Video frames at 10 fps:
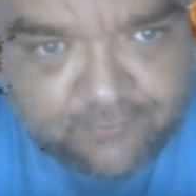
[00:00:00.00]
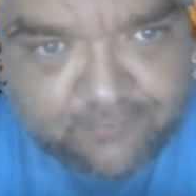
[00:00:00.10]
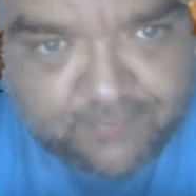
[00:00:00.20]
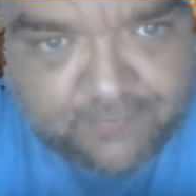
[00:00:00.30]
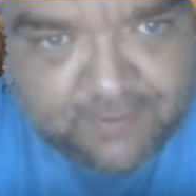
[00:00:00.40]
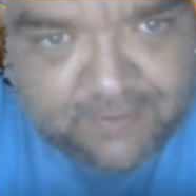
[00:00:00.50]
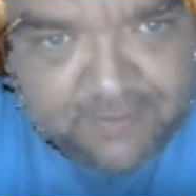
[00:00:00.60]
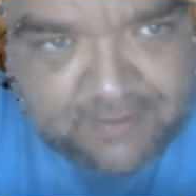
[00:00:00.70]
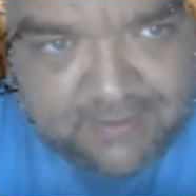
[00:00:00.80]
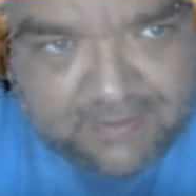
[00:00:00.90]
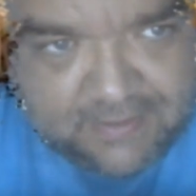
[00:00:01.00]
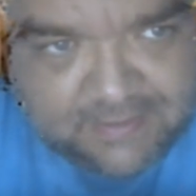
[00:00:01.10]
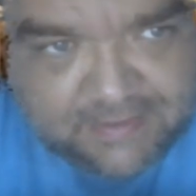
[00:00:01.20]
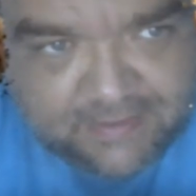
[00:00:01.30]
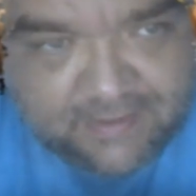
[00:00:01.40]
E esse
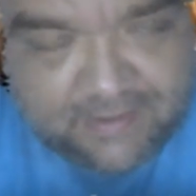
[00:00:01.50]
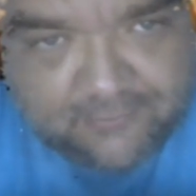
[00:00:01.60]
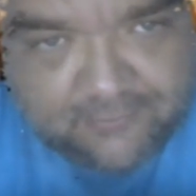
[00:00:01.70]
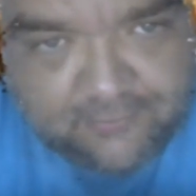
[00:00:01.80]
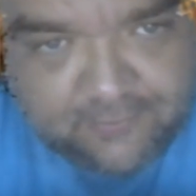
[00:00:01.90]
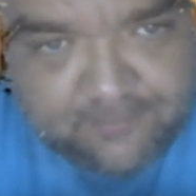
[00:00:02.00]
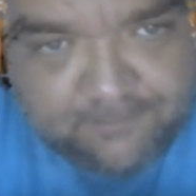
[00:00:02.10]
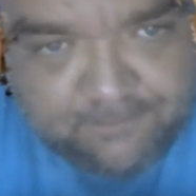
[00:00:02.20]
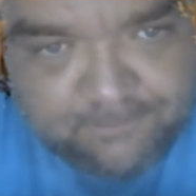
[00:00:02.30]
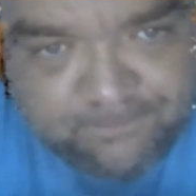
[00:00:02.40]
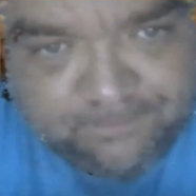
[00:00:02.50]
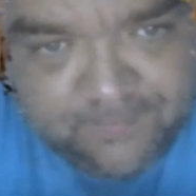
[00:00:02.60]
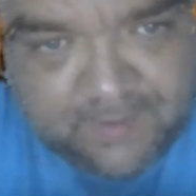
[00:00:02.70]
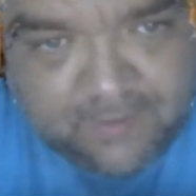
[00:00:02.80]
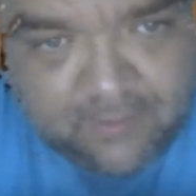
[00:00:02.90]
Criador, por
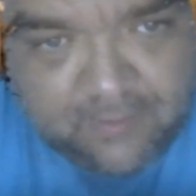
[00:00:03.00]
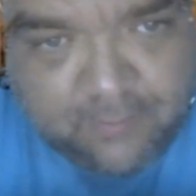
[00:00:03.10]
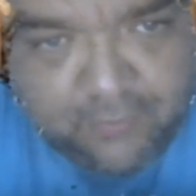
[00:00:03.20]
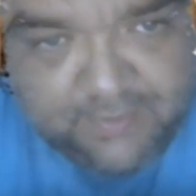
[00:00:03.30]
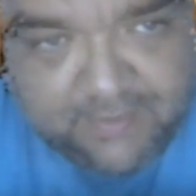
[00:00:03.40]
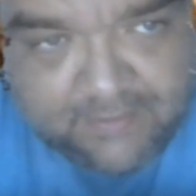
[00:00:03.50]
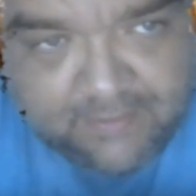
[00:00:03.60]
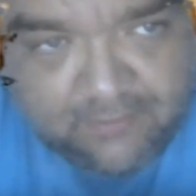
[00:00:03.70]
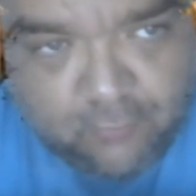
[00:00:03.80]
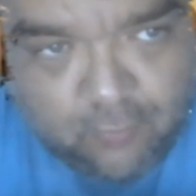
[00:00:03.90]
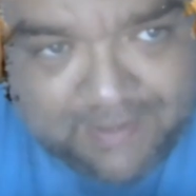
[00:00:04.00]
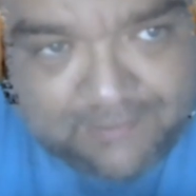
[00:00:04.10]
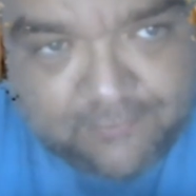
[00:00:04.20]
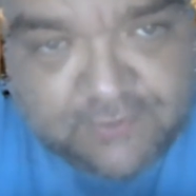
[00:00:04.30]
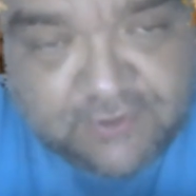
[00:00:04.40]
que, que o ato de tirar a
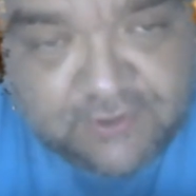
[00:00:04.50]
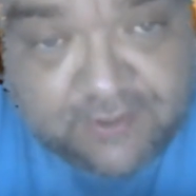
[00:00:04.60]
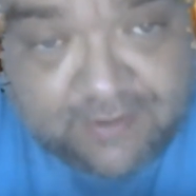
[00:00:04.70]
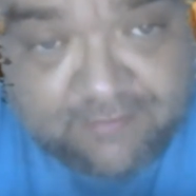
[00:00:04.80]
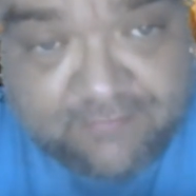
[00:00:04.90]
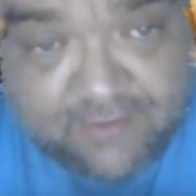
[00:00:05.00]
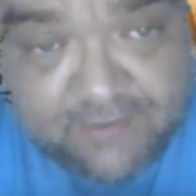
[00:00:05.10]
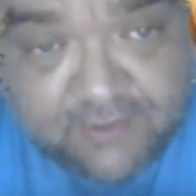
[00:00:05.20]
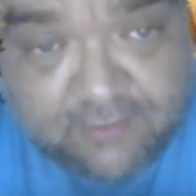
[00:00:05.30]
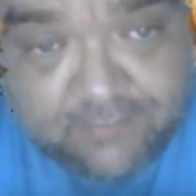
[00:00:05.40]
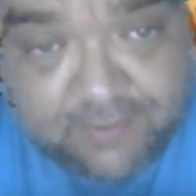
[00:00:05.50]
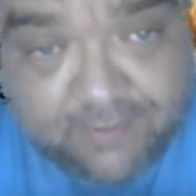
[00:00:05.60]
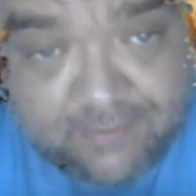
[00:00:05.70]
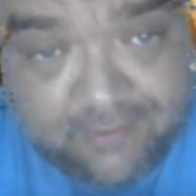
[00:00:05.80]
vida de alguém é um ato